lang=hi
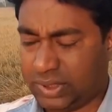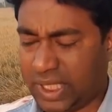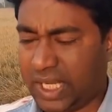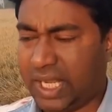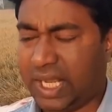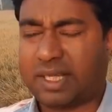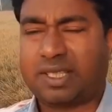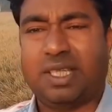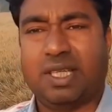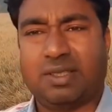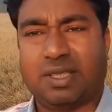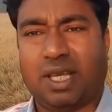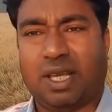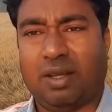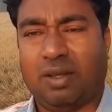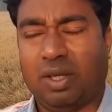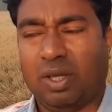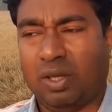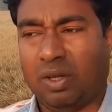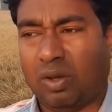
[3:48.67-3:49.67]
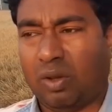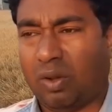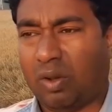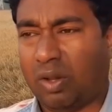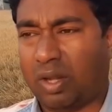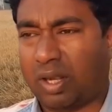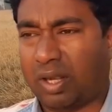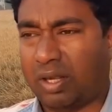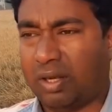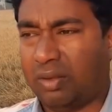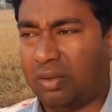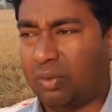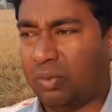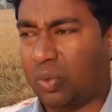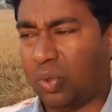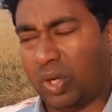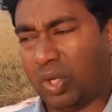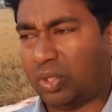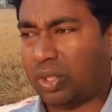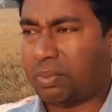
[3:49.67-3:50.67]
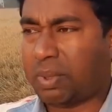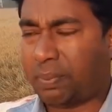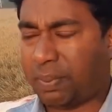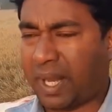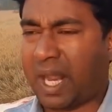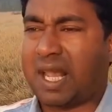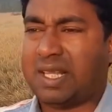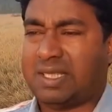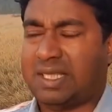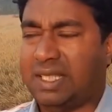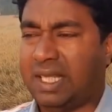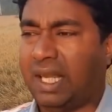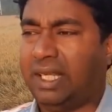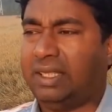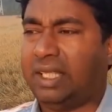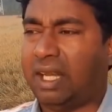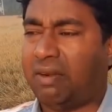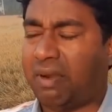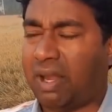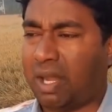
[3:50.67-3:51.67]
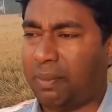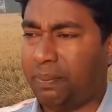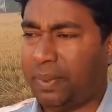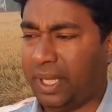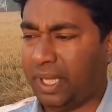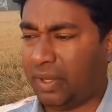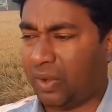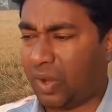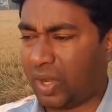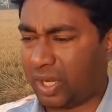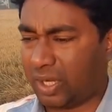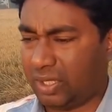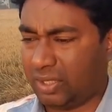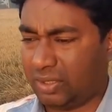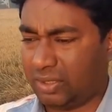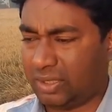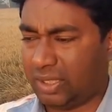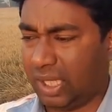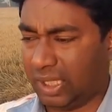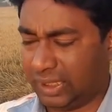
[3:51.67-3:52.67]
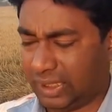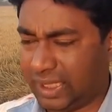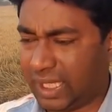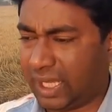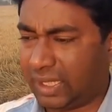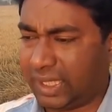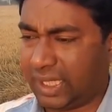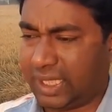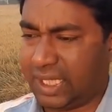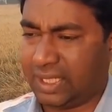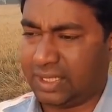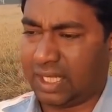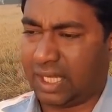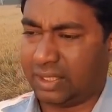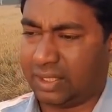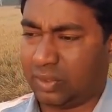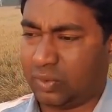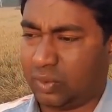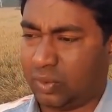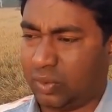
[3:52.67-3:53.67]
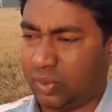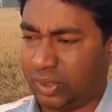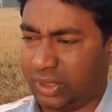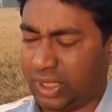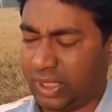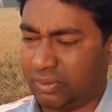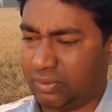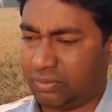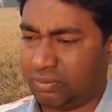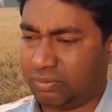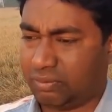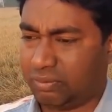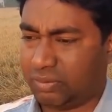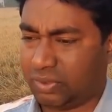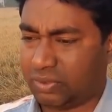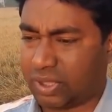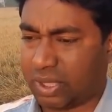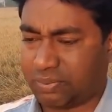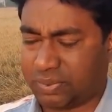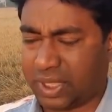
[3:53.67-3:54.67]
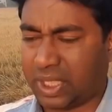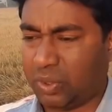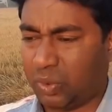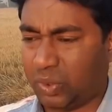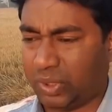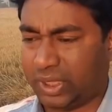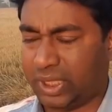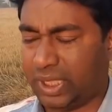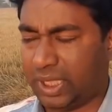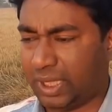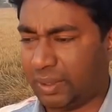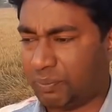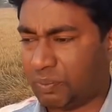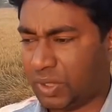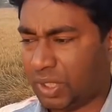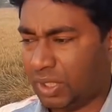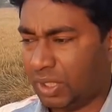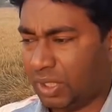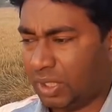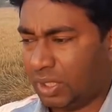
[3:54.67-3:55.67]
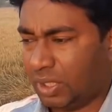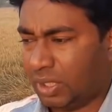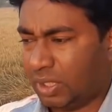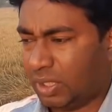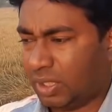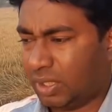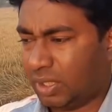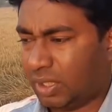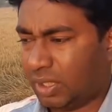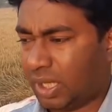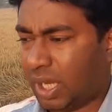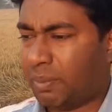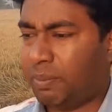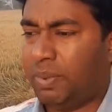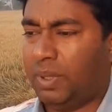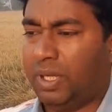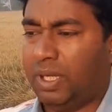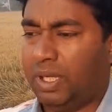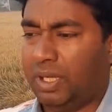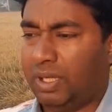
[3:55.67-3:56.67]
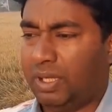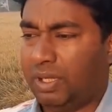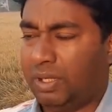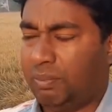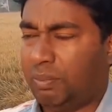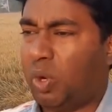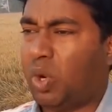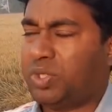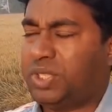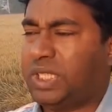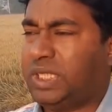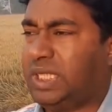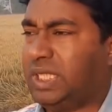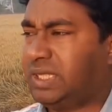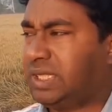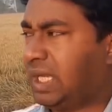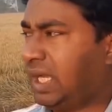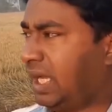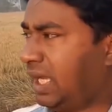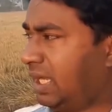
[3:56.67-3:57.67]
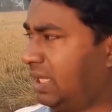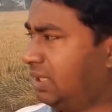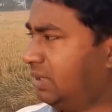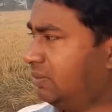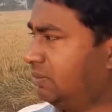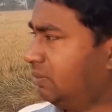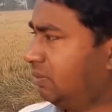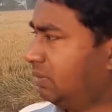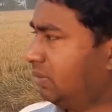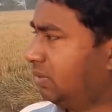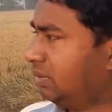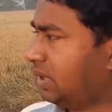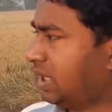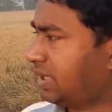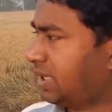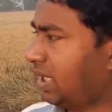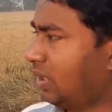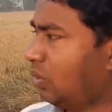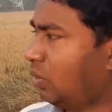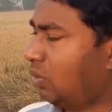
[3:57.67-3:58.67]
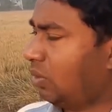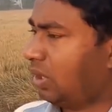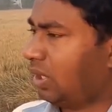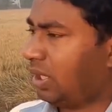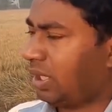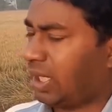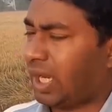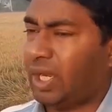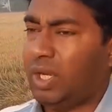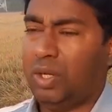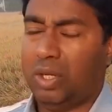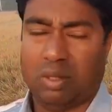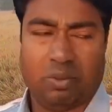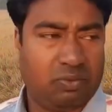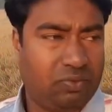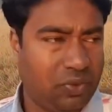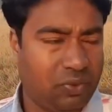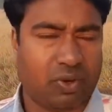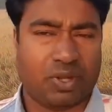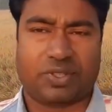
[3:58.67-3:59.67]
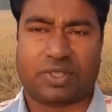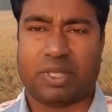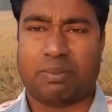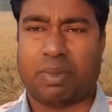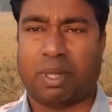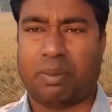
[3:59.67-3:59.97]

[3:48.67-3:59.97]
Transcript: ये एक चीज़ है और उन्होंने तो अपना प्रयास किया ही था वहाँ पे और गलतियाँ देखिए जहाँ तक होती हैं वो सबसे ही होती हैं अब बहुत सी चीज़ें हैं जैसे कई व्यूअर्स के